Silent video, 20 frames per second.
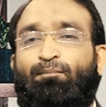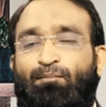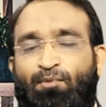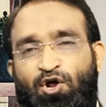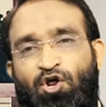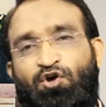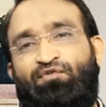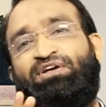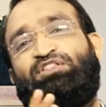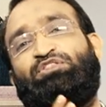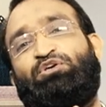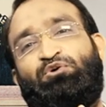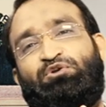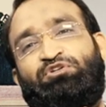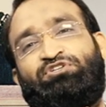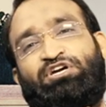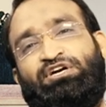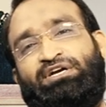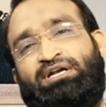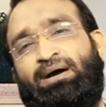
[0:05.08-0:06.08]
మరో వ్యక్తి
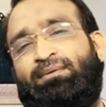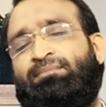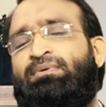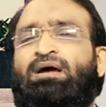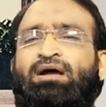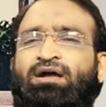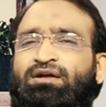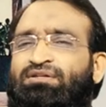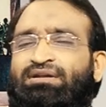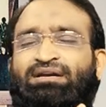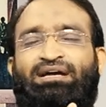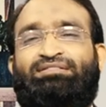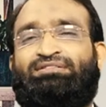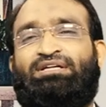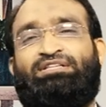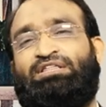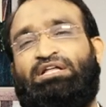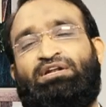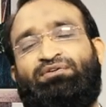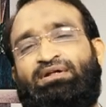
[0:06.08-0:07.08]
గురించి అంటాం ఇతనికి
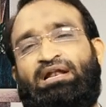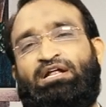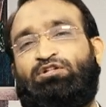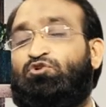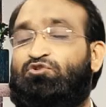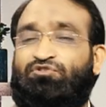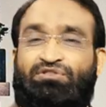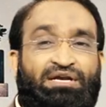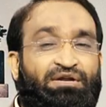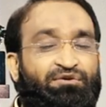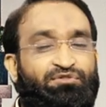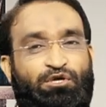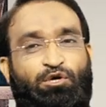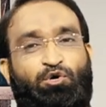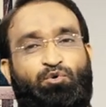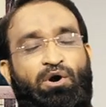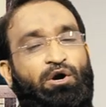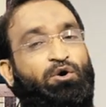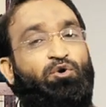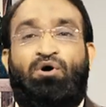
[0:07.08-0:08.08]
అంత తెలివి లేదు తెలివి
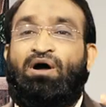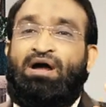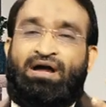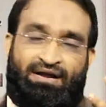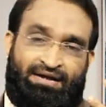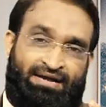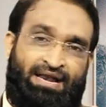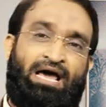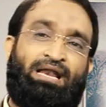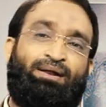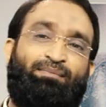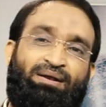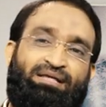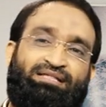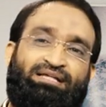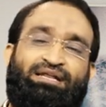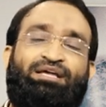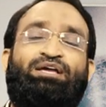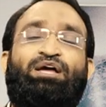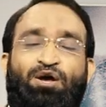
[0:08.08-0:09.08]
తక్కువవాడు జ్ఞానం
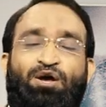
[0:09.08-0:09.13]
లేదని